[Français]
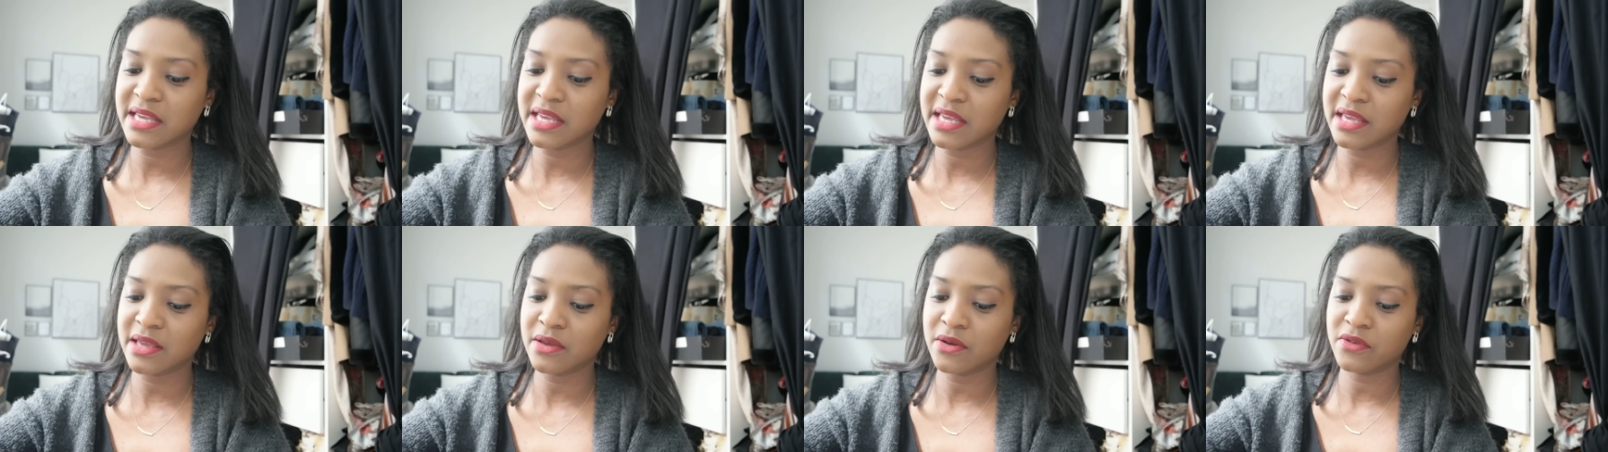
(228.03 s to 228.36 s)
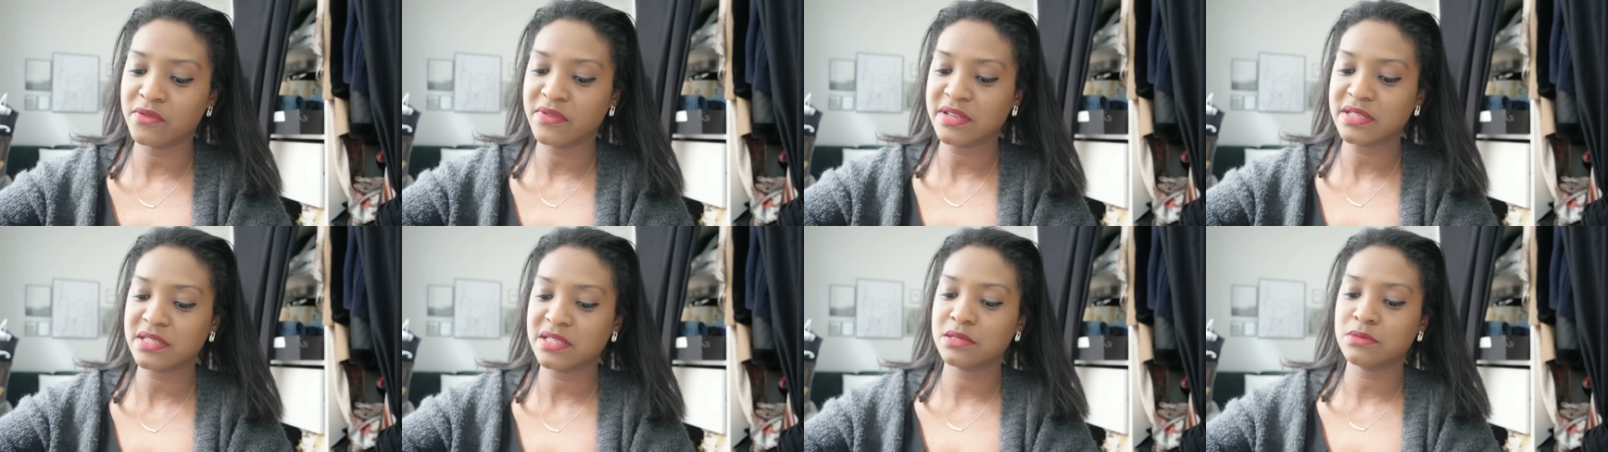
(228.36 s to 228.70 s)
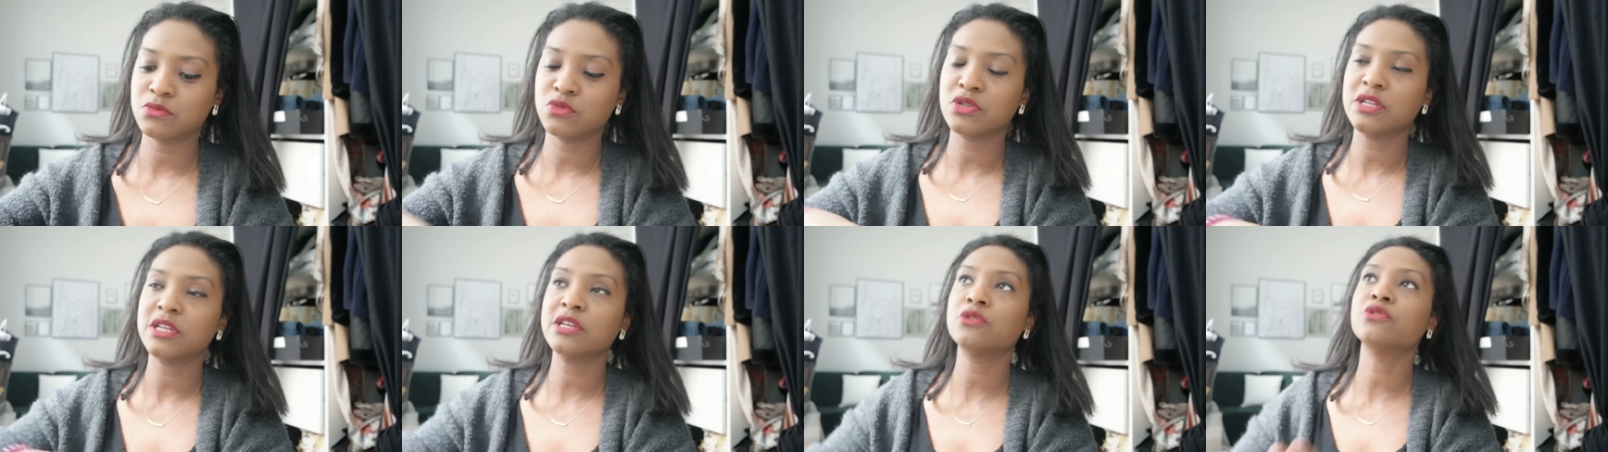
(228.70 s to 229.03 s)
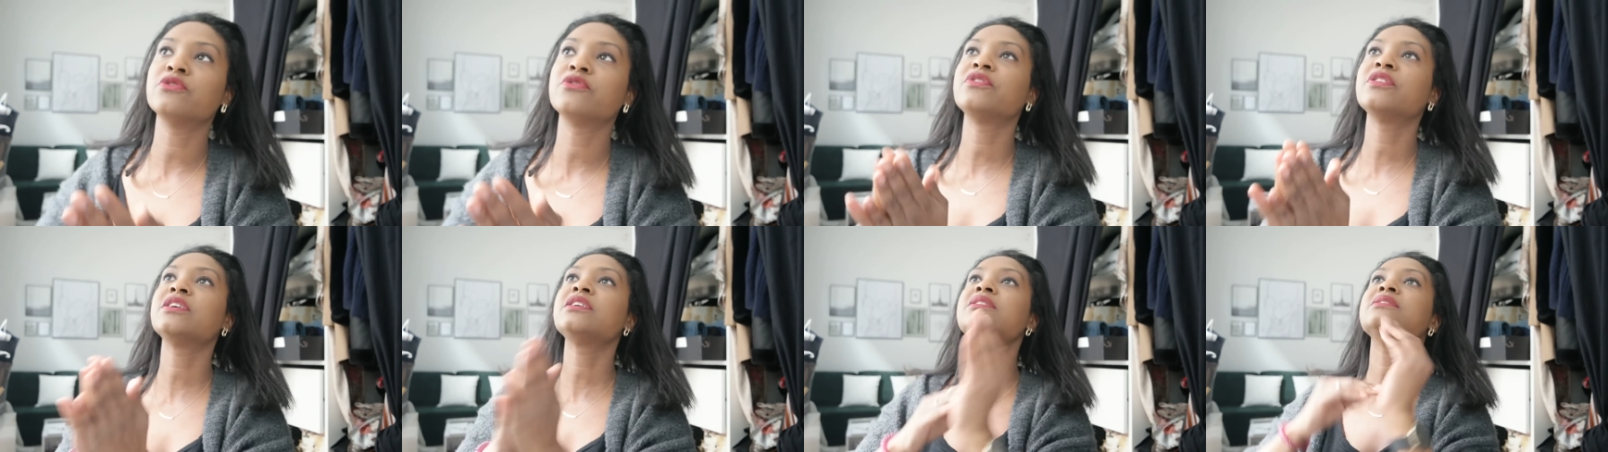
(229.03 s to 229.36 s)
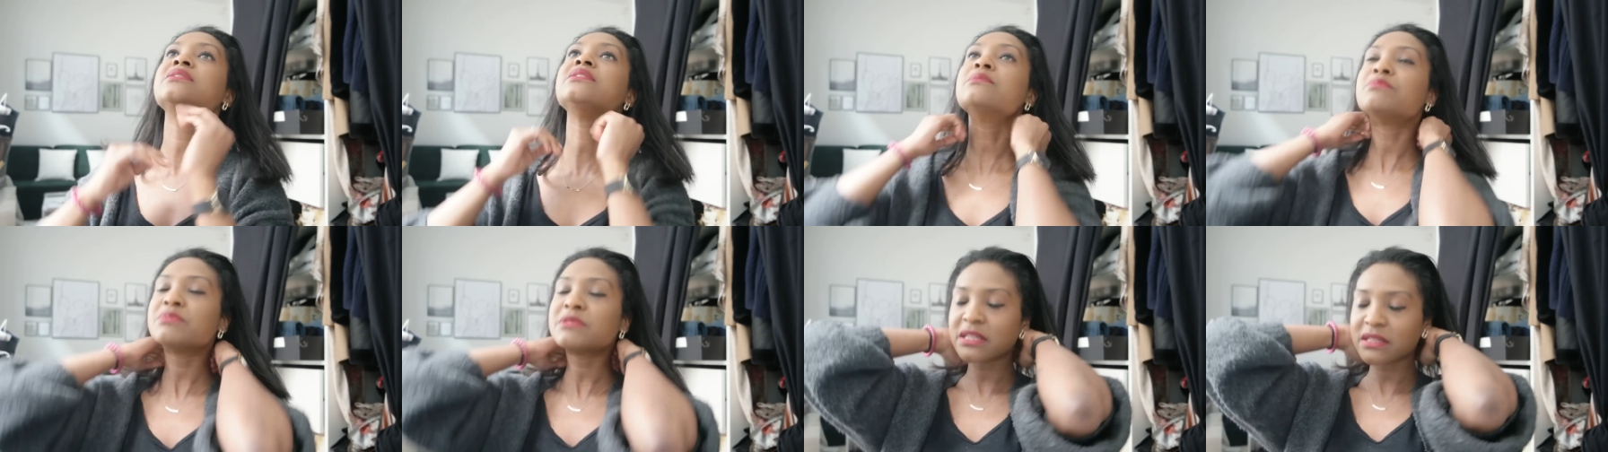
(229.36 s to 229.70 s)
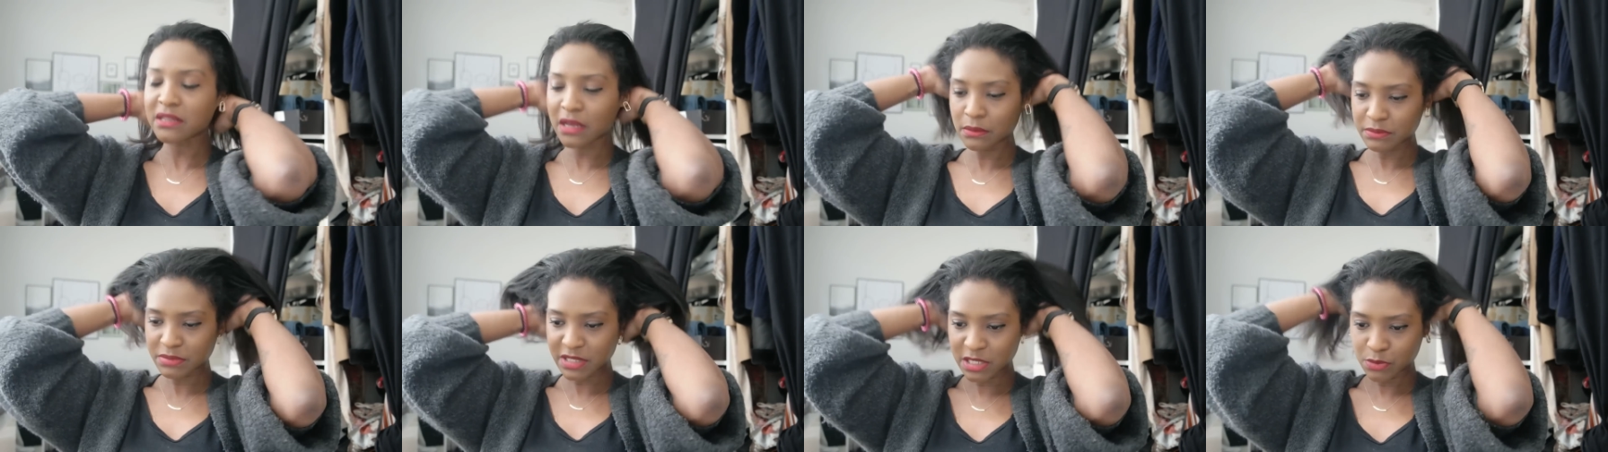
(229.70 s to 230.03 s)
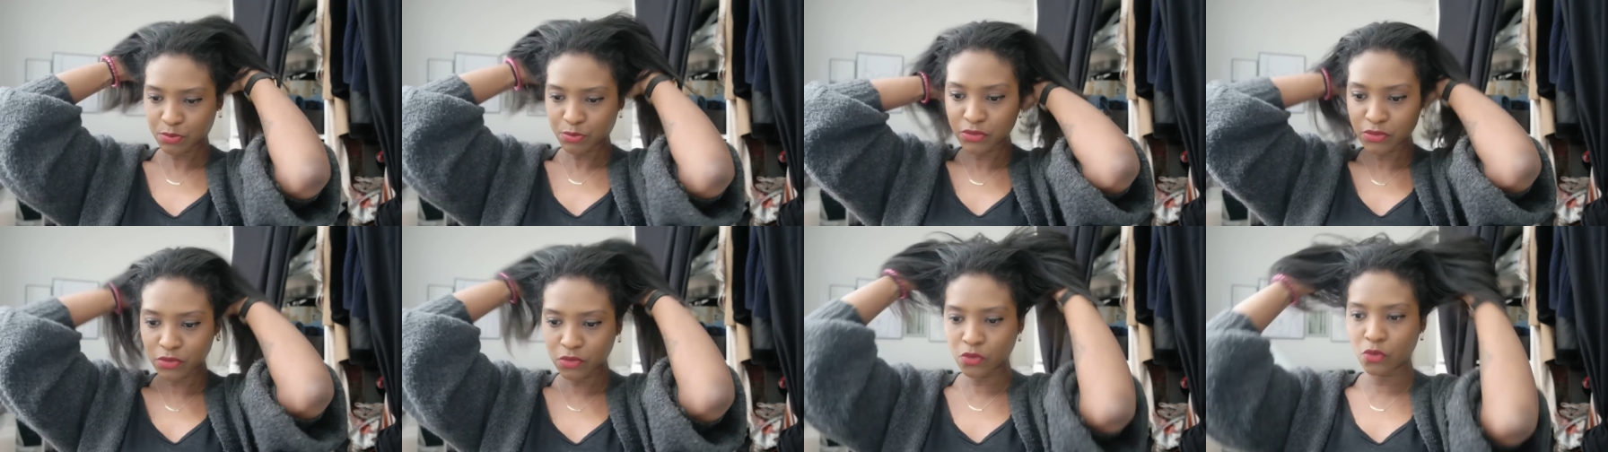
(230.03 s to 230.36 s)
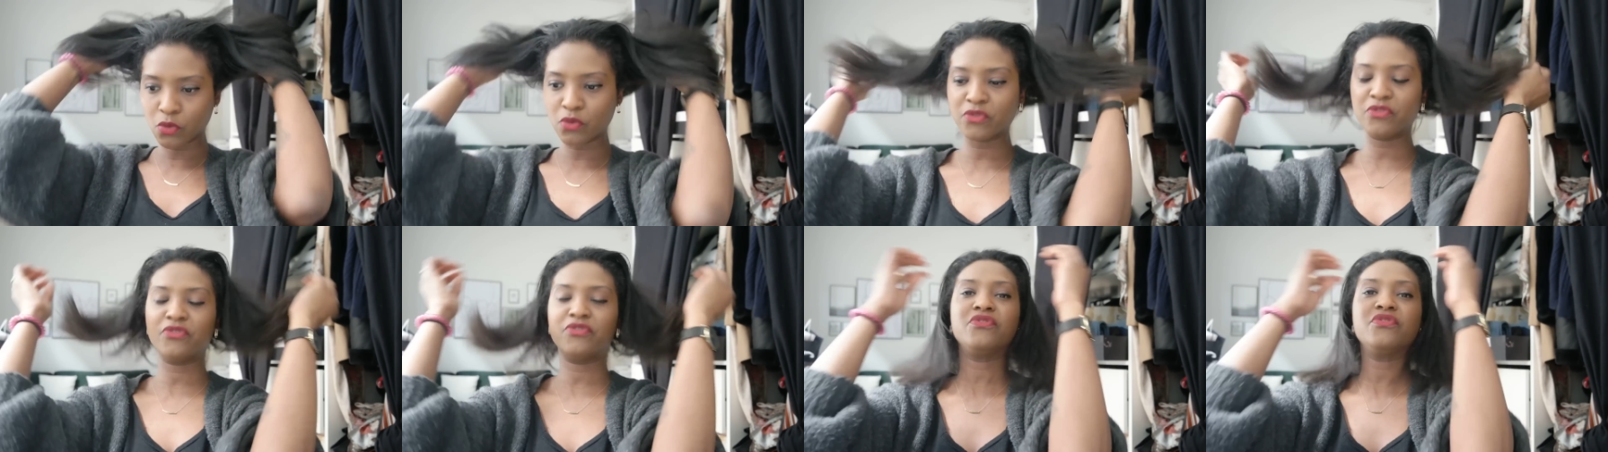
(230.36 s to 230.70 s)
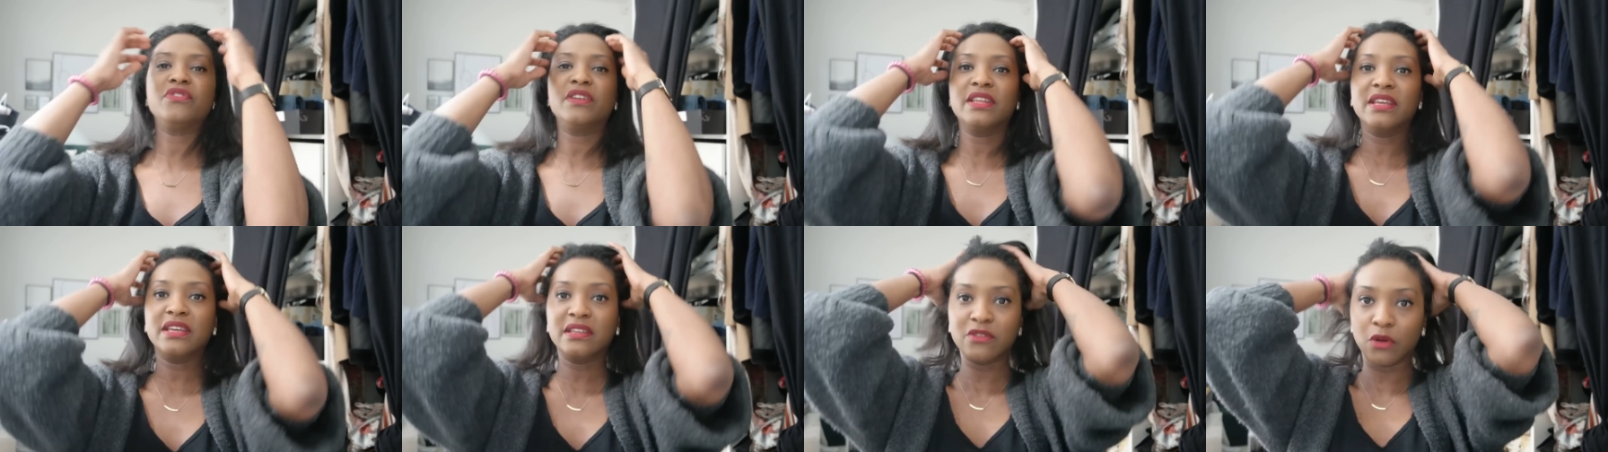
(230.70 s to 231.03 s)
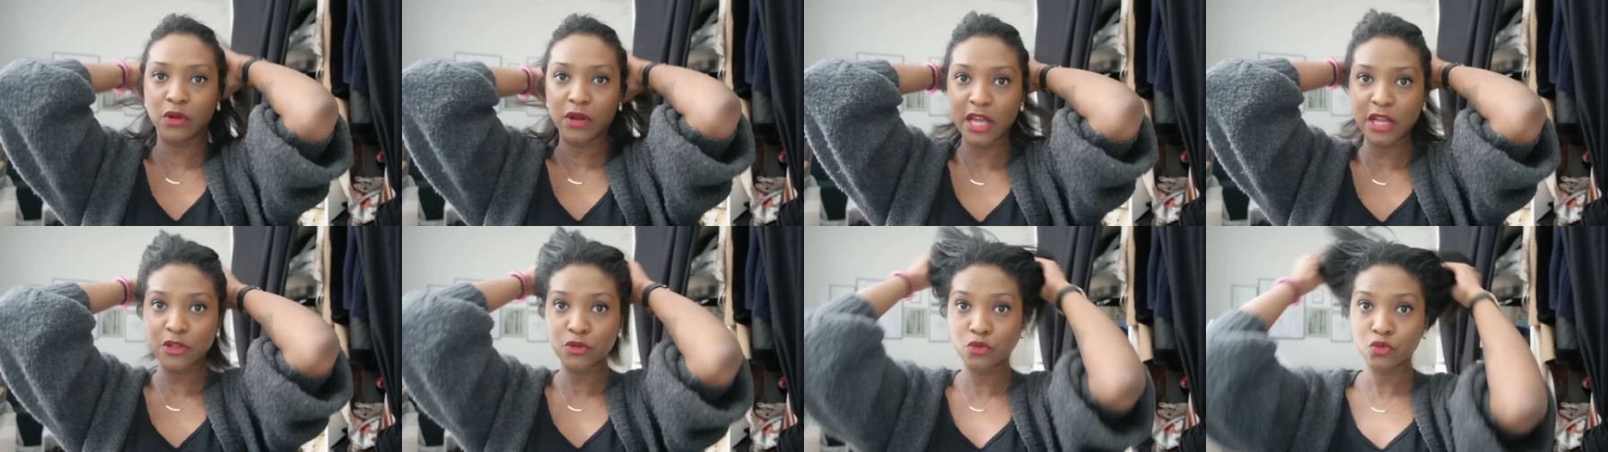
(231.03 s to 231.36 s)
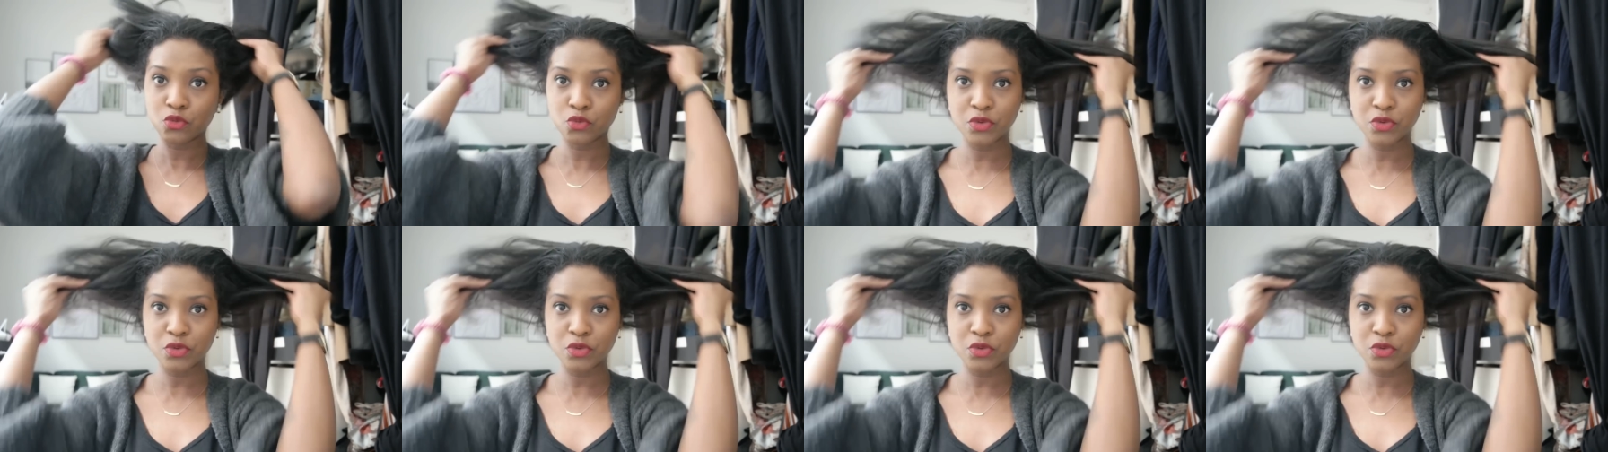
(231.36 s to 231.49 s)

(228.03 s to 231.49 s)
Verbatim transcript: et on va simuler le fait qu'ils aient peut-être un petit peu gonflé dans la